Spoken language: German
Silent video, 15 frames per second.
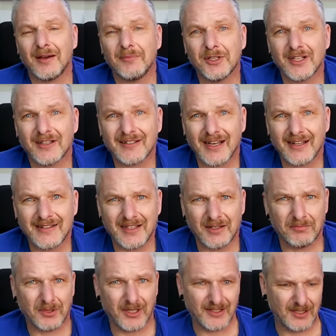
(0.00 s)
habe ich das Ganze
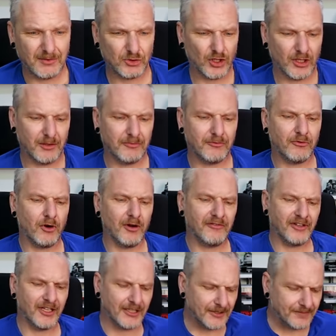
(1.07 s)
im Prinzip schon im
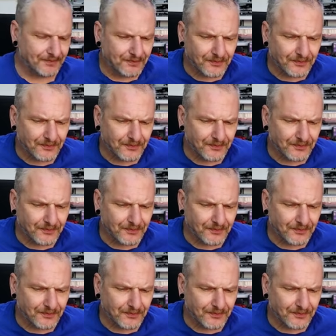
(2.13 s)
Vorfeld.